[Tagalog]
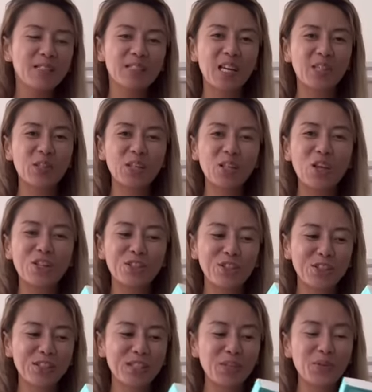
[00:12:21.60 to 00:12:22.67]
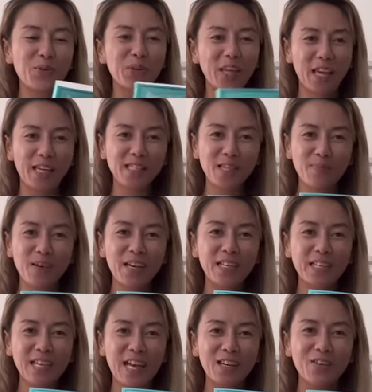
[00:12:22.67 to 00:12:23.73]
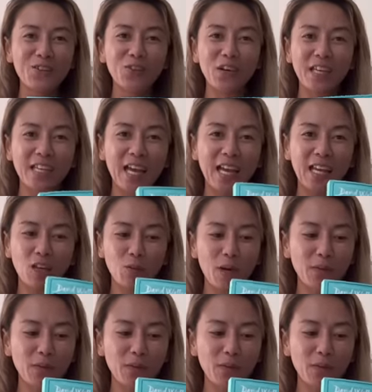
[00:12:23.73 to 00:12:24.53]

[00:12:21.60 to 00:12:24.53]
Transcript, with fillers: Sutton, London sa UK sa mga regalo nyo kay Kahil.